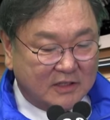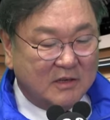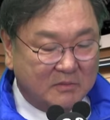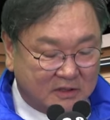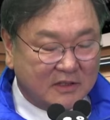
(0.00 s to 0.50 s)

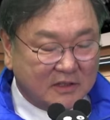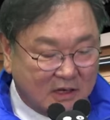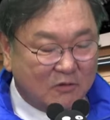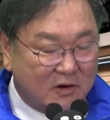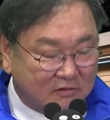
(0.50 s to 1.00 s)
네.
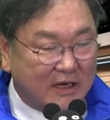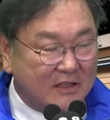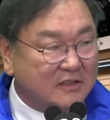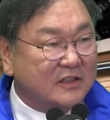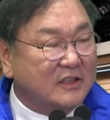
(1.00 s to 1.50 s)
성남공항으로
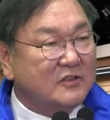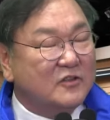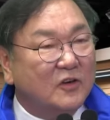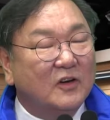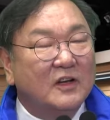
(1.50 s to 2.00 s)
알려져
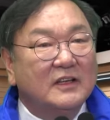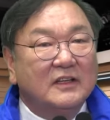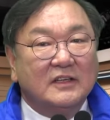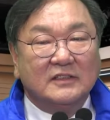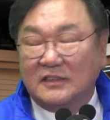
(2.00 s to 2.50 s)
있죠.
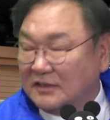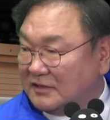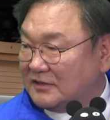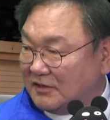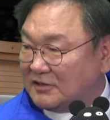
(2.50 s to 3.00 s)
근데
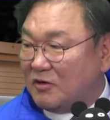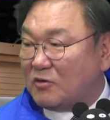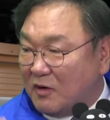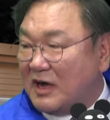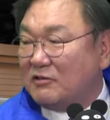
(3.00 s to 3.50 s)

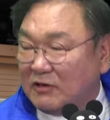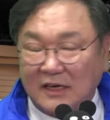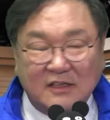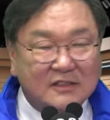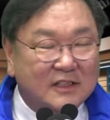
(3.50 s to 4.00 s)
서울공항으로
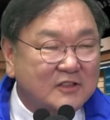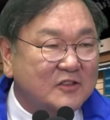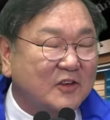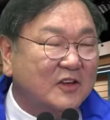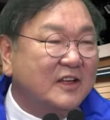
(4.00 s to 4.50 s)
알려져 그렇죠.
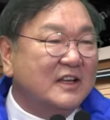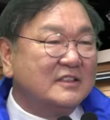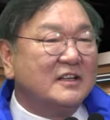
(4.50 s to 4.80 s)
있죠. 근데